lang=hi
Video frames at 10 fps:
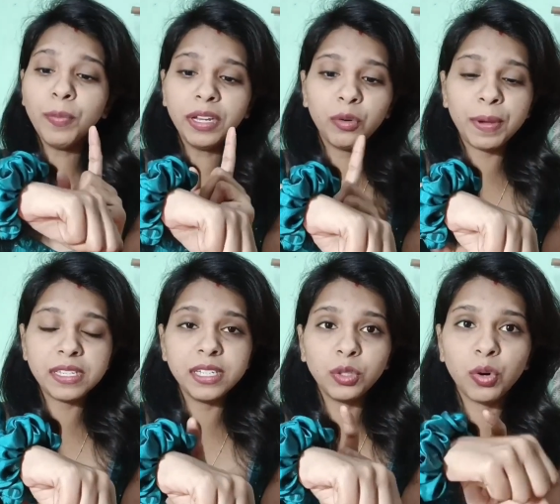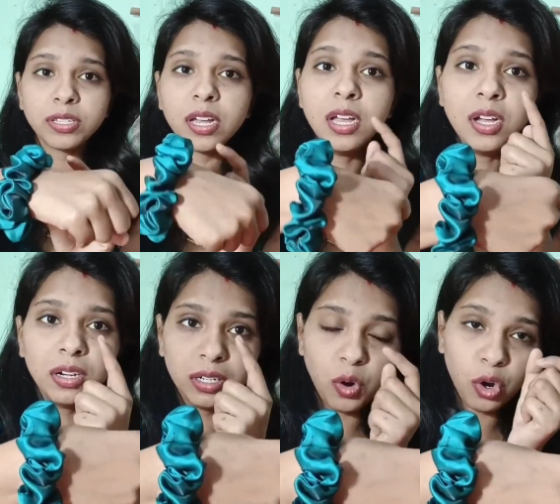तो मेरे को पास ये थोड़ा सा
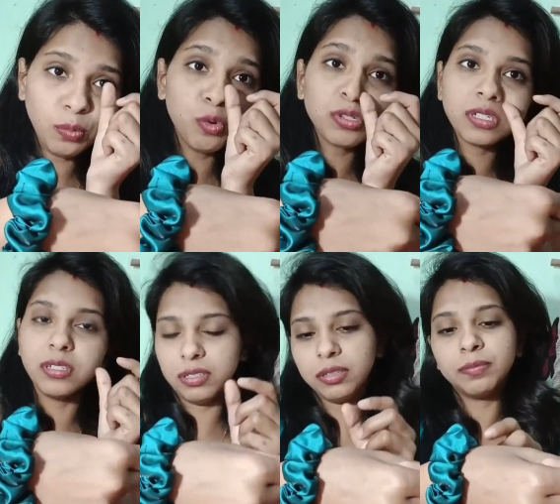ऑलमोस्ट